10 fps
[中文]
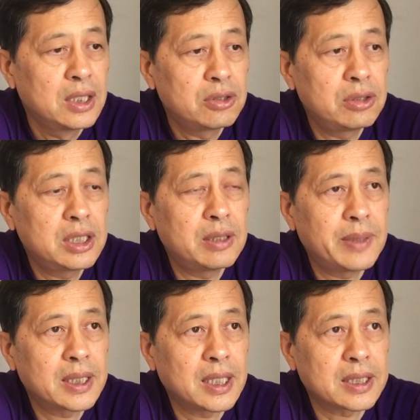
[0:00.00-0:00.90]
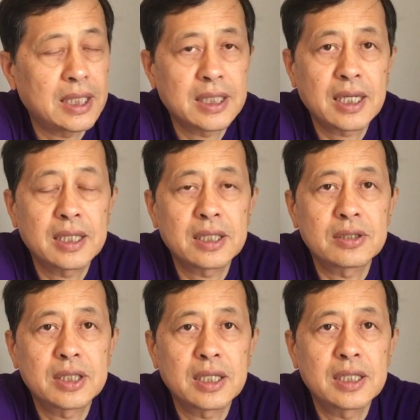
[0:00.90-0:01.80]
续集里面让大家看到
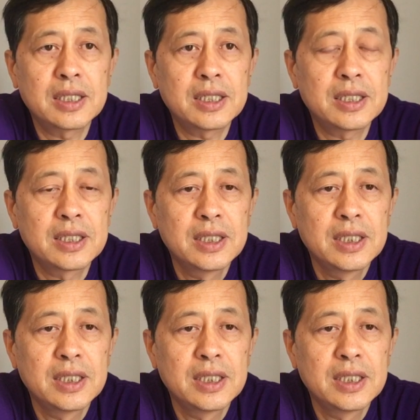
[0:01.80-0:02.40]
这个